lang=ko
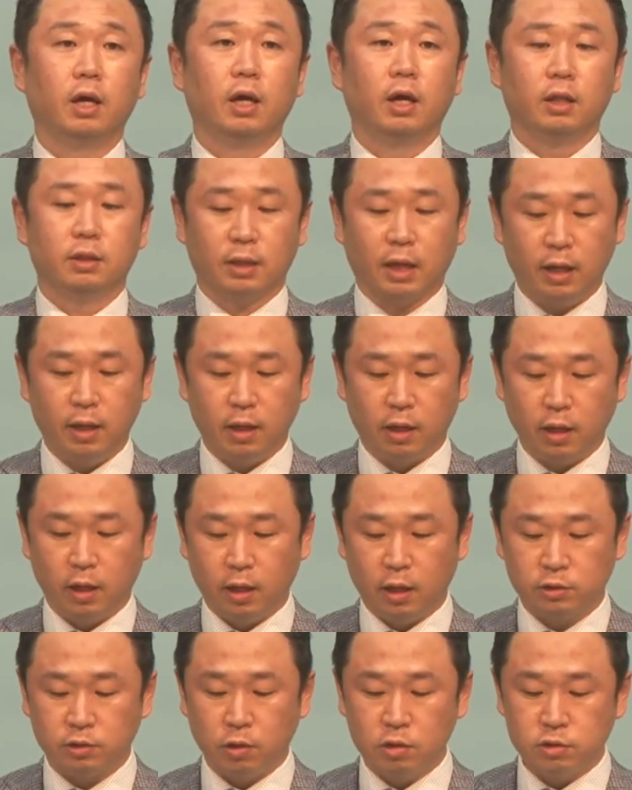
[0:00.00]

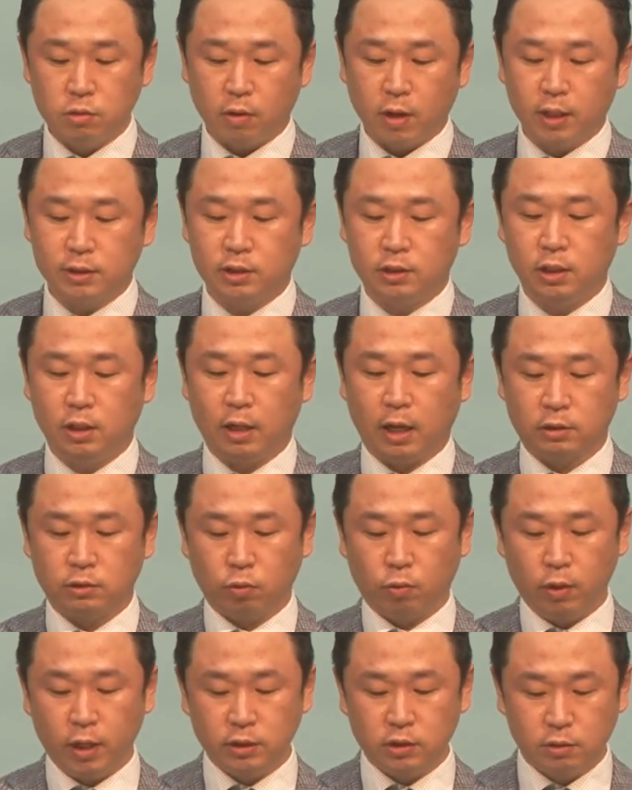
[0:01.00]
나에게 철석같이
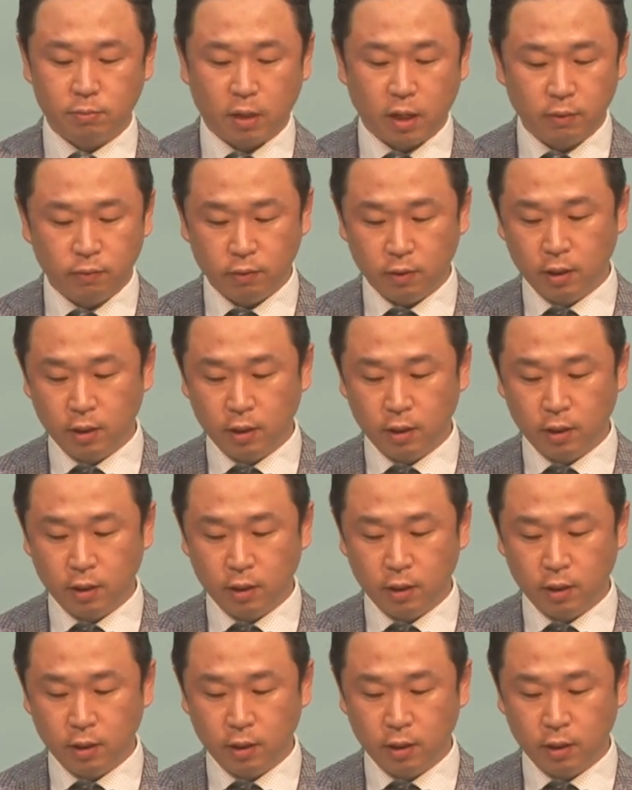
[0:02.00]
약속을 했지만